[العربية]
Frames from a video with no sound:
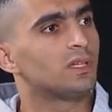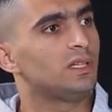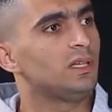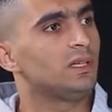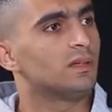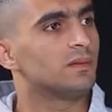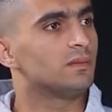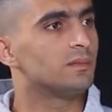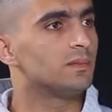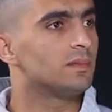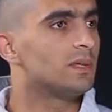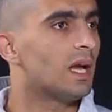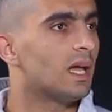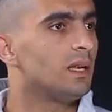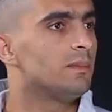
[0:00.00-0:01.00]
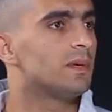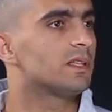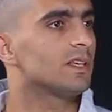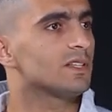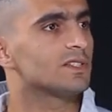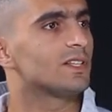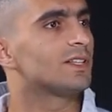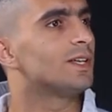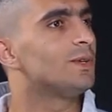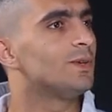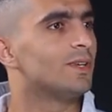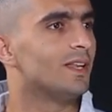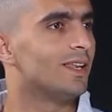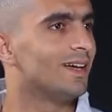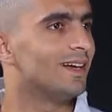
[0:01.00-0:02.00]
دي يا عالم هتحصل تاني
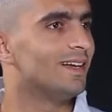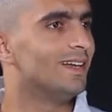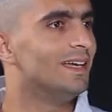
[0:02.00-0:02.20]
ولا لا